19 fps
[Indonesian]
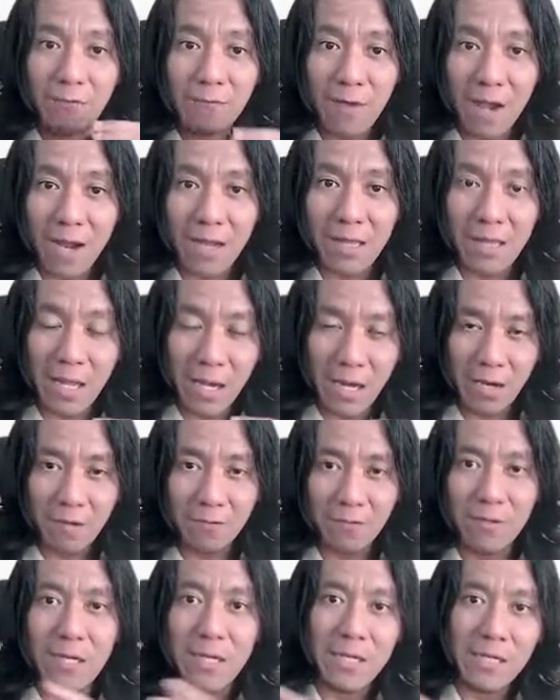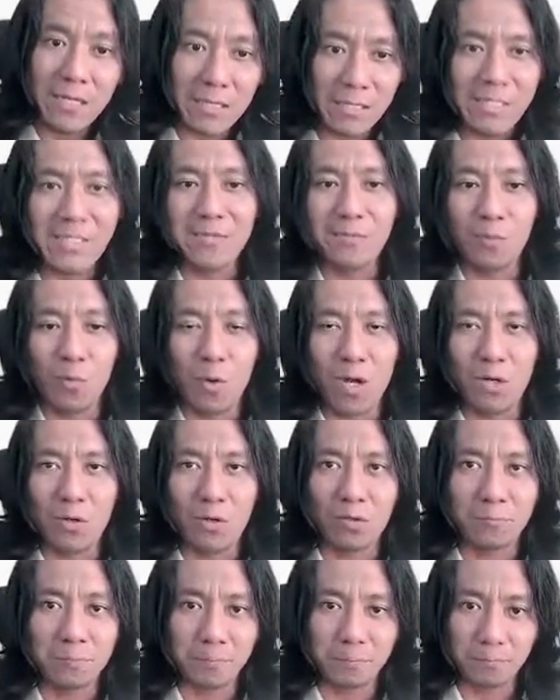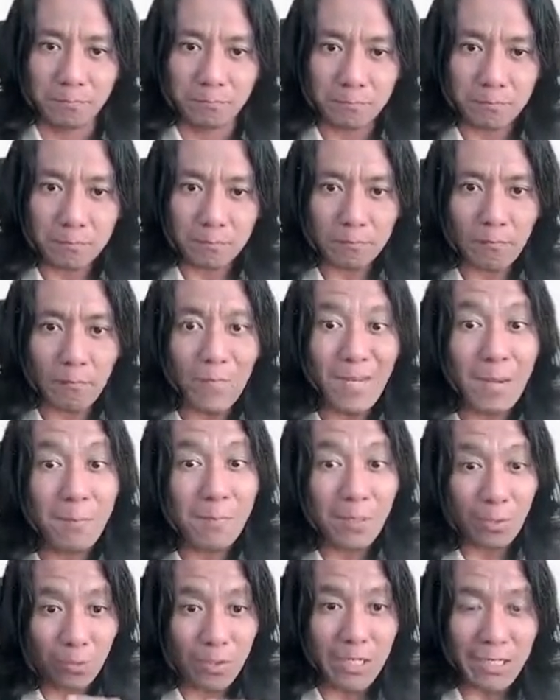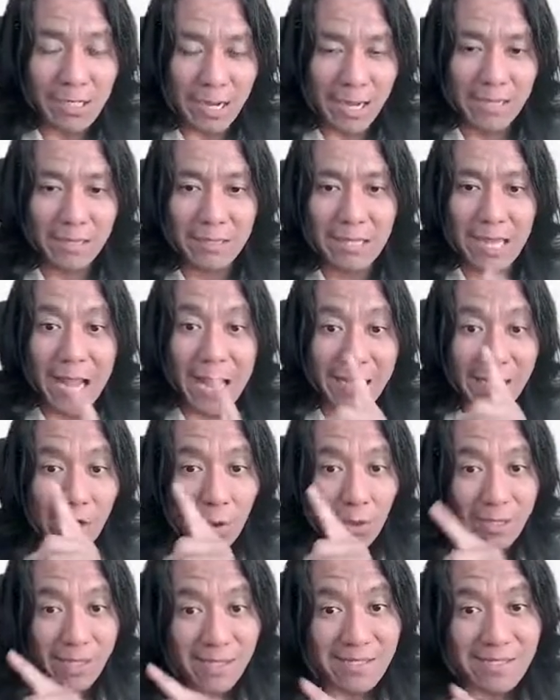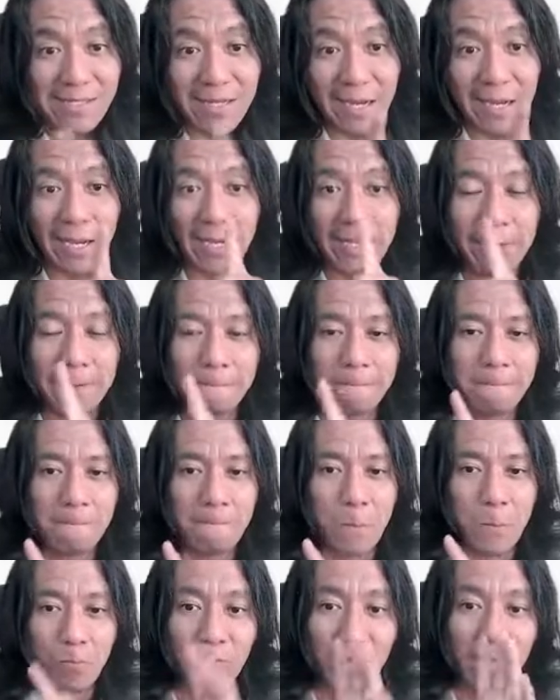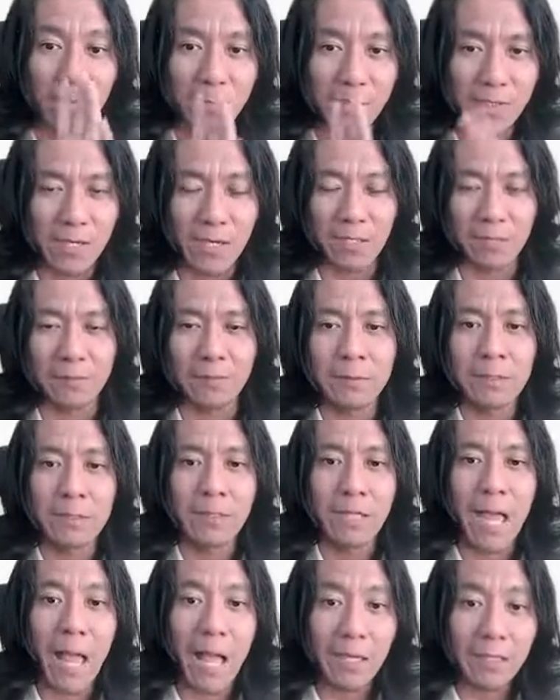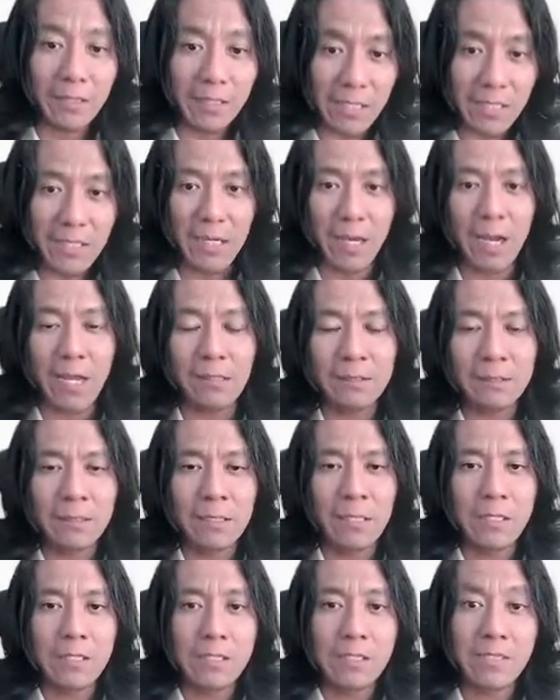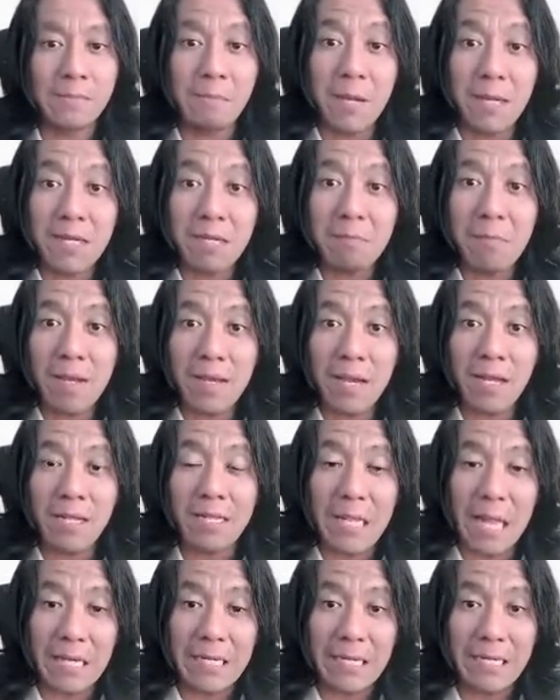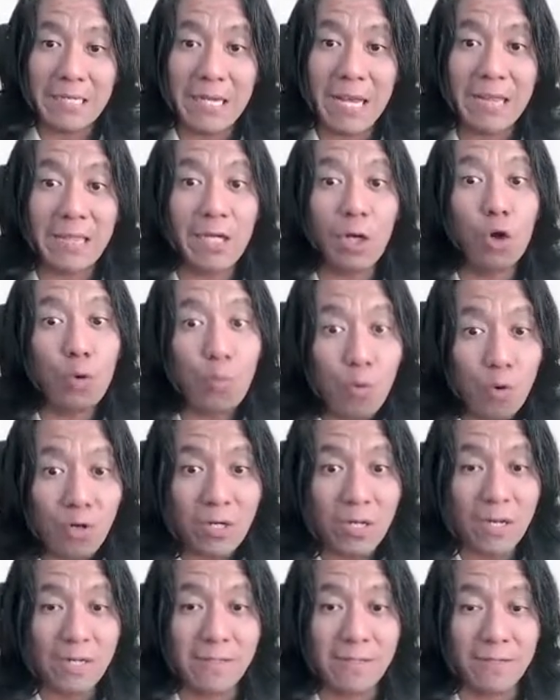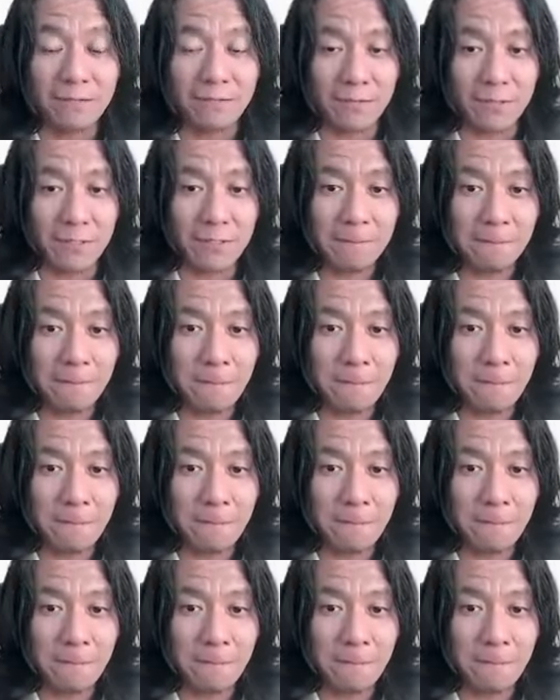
file F ke semua node. Perlu dilihat, ada notasi N besar. Artinya, semakin banyak klien yang terhubung dengan server,